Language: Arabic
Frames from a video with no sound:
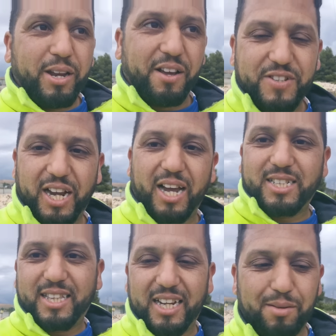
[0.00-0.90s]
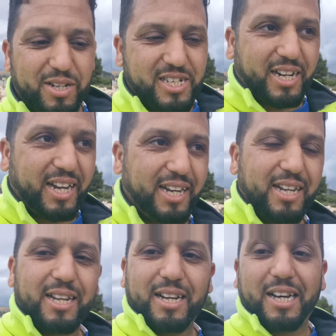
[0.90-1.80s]
لنا في شي حاجه ديال المشاكل
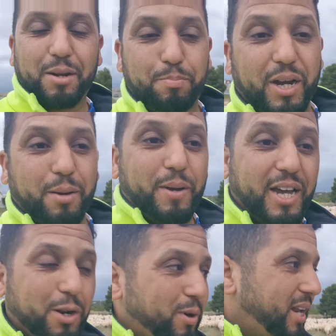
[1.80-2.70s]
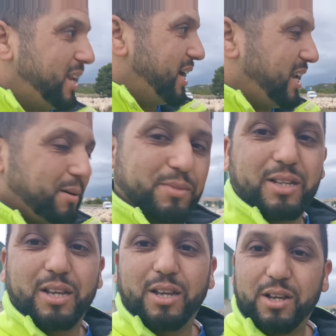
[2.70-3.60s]
ربي كبير ولله الحمد
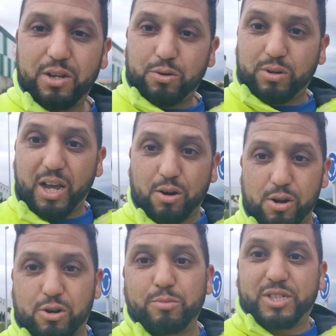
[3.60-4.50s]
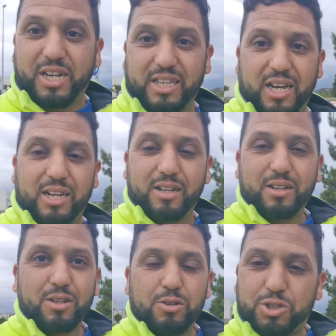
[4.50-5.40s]
ولا يغركم الشيطان
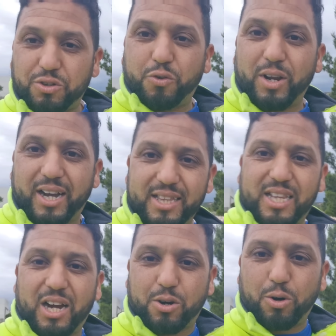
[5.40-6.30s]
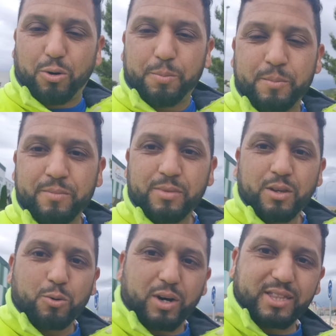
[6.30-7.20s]
تشوفونا كنضحكوا
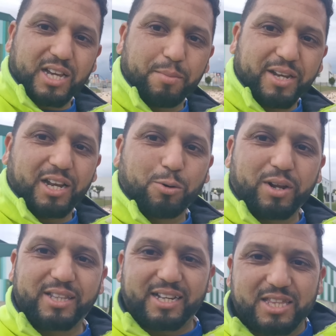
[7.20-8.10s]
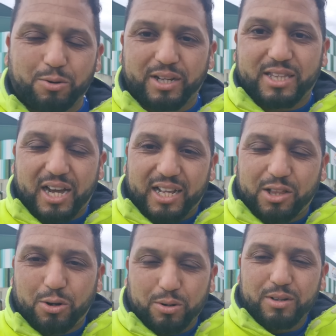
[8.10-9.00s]
وخدامين على وليداتنا
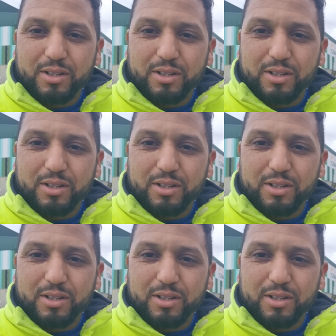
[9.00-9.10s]
وكنتقاتلوا